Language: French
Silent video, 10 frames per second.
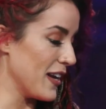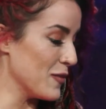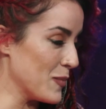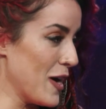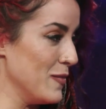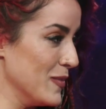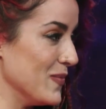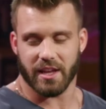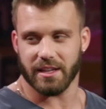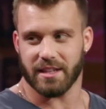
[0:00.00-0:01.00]
c'est fini
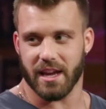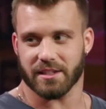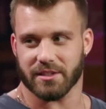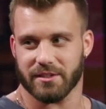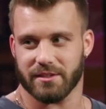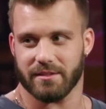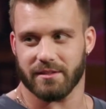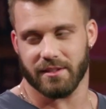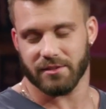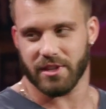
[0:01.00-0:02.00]
entre nous. Il y a un message
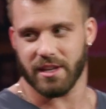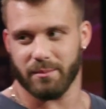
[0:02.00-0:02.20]
caché Il